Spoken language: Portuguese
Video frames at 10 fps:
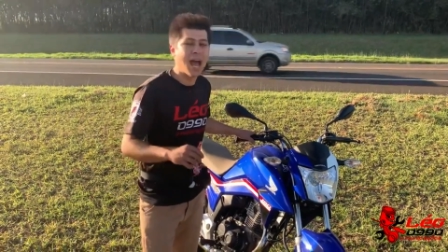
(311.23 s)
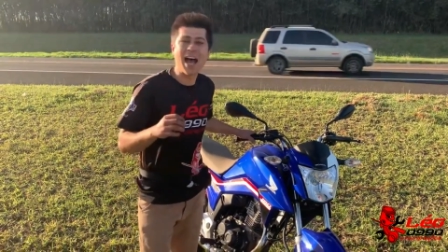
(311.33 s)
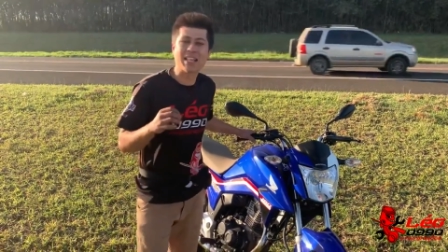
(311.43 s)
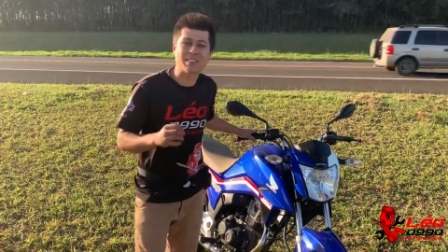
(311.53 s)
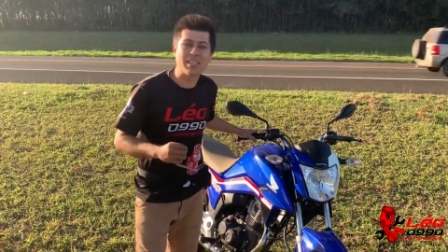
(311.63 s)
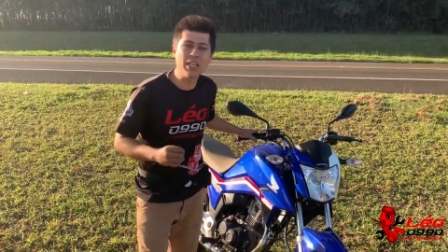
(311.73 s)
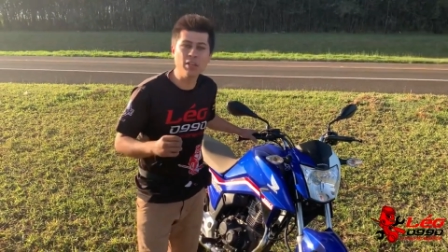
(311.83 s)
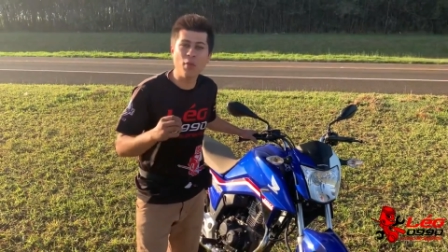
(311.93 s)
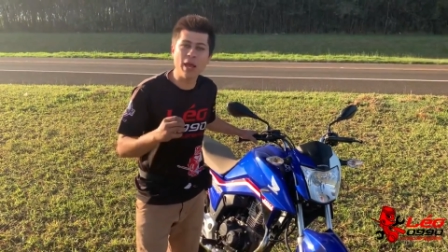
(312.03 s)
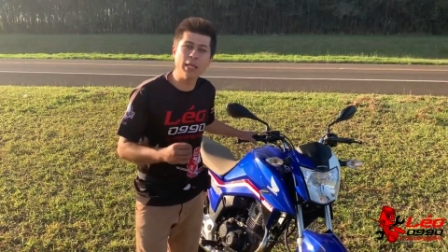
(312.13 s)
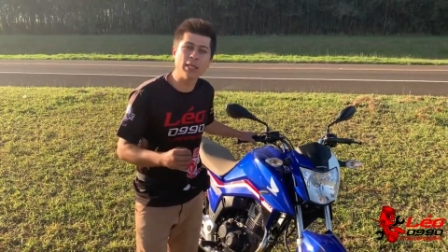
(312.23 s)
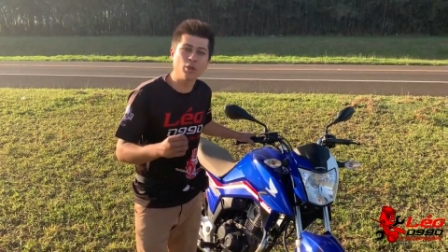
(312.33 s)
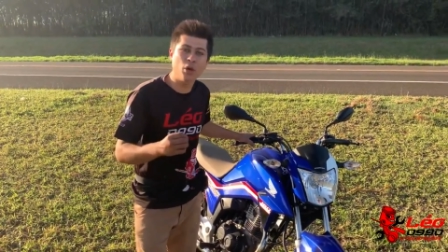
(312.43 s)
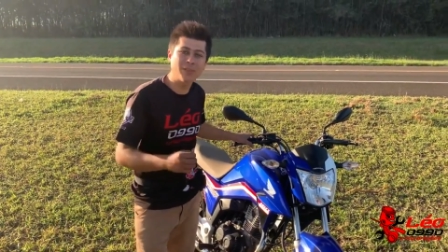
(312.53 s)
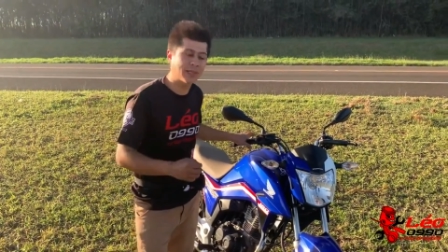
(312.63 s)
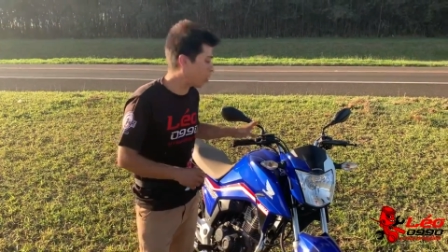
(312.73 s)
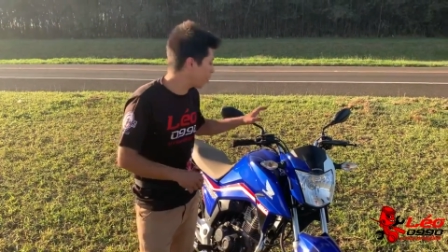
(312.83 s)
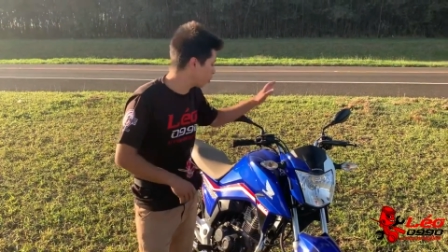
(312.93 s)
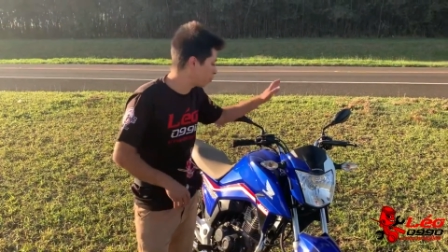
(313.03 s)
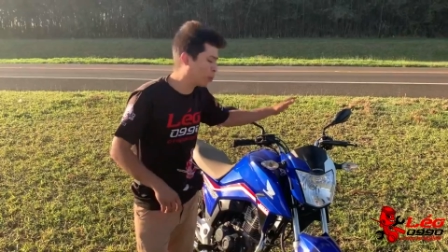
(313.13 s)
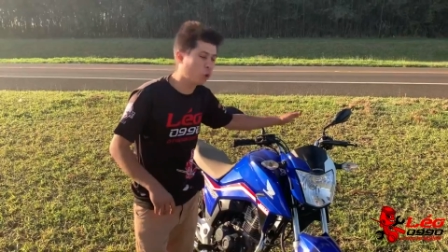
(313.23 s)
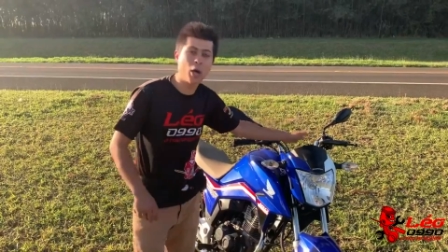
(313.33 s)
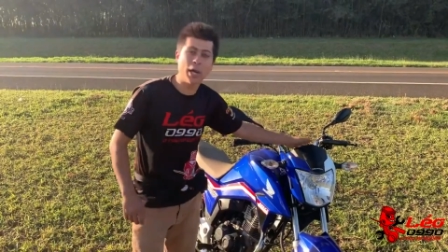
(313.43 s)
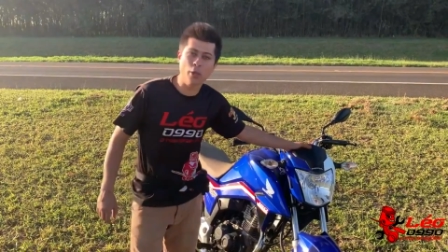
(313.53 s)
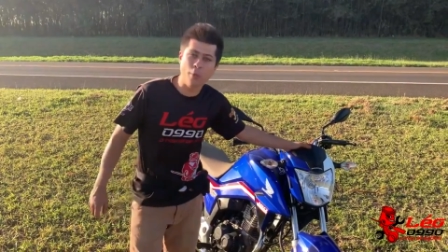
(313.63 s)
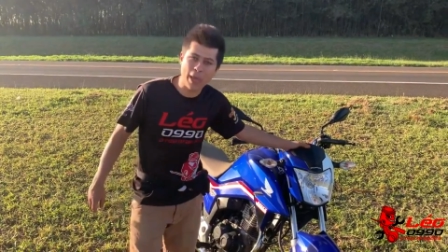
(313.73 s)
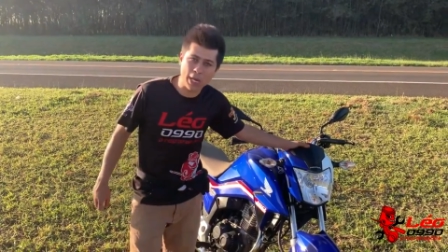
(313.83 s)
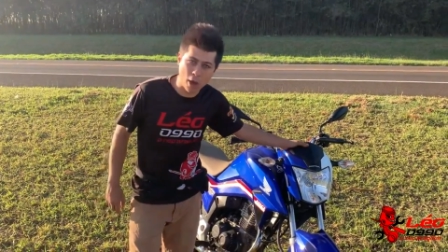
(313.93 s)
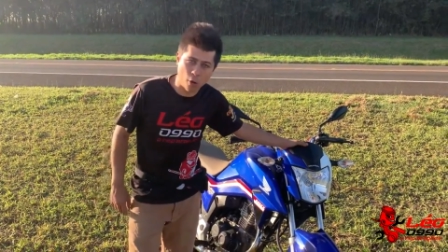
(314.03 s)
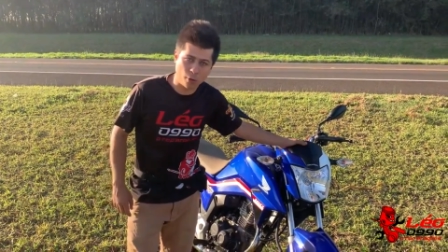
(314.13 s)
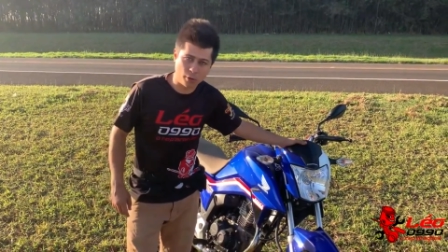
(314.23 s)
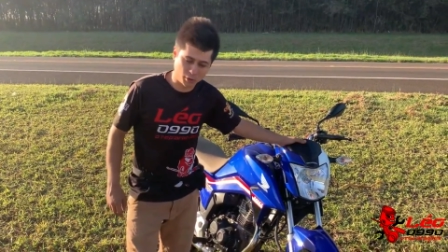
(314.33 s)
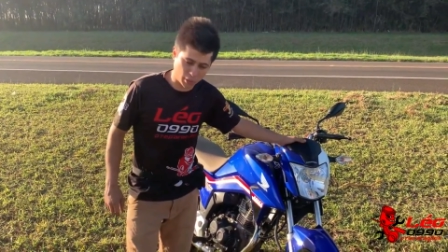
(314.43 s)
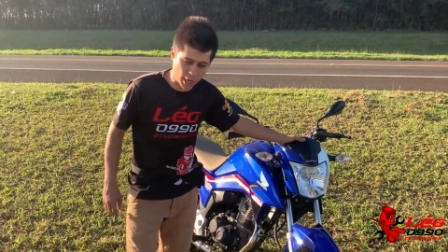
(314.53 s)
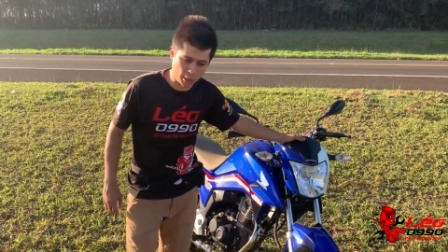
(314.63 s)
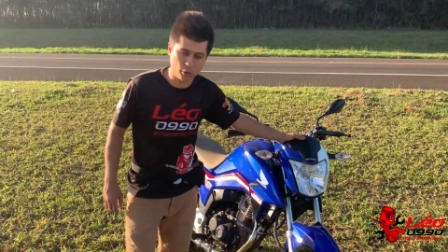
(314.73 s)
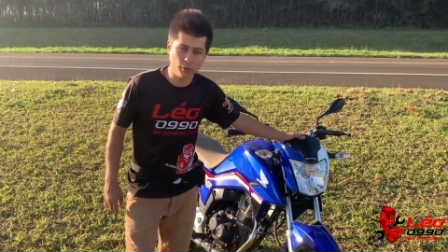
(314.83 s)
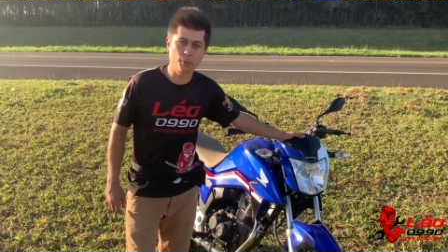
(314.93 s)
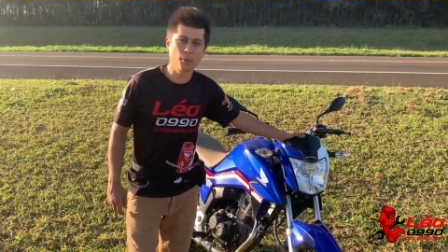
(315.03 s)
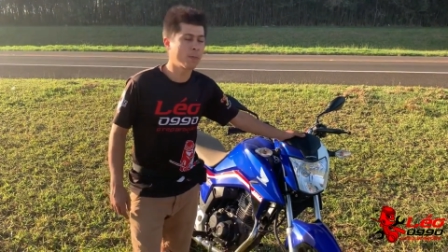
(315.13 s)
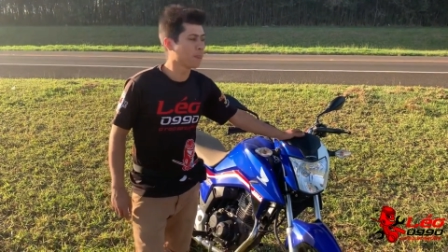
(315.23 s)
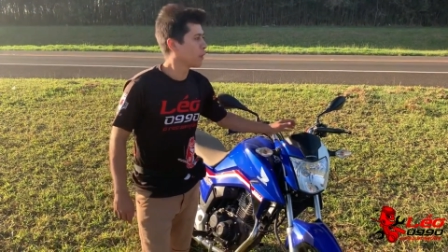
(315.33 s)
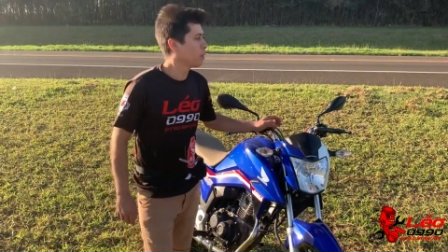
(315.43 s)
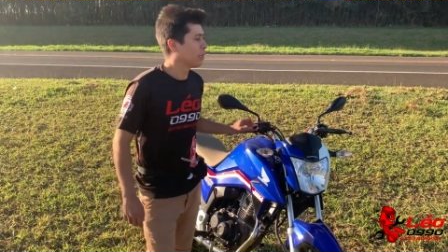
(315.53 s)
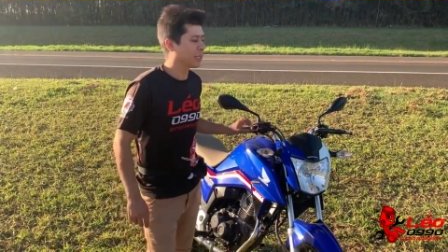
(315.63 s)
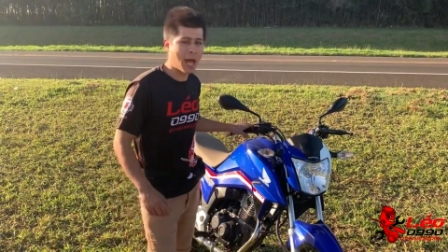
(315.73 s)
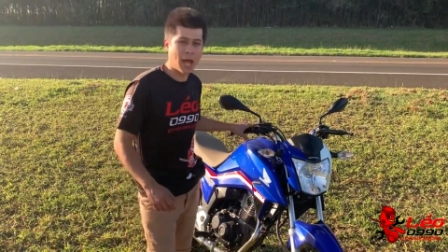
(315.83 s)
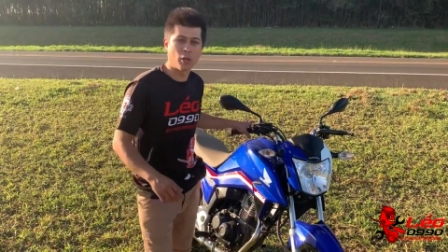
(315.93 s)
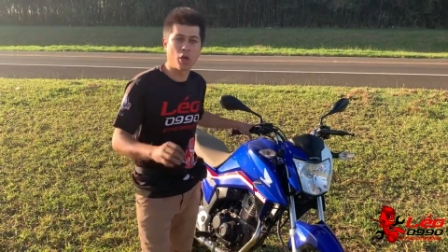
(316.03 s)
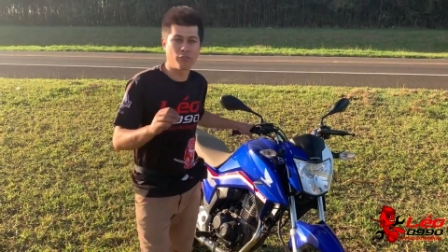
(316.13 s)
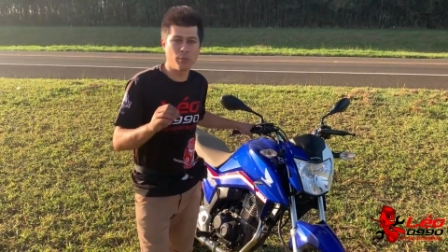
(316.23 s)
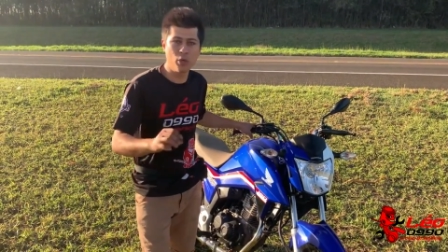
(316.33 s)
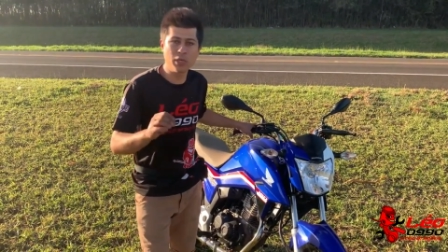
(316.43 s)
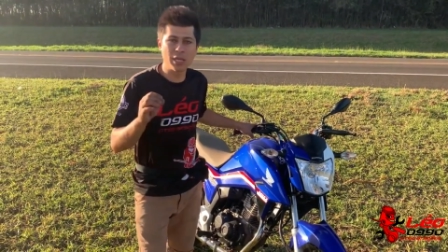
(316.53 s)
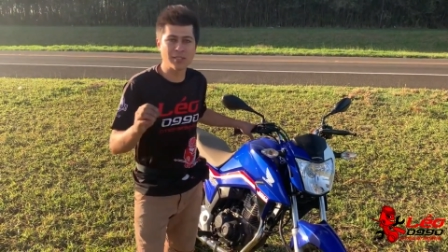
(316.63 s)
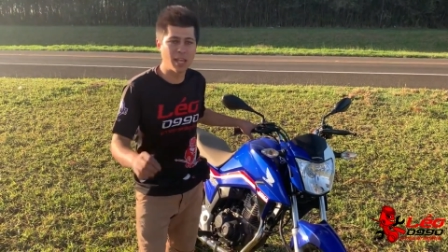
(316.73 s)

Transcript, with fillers: a 142 km por hora no painel, certo? Tá, 9.500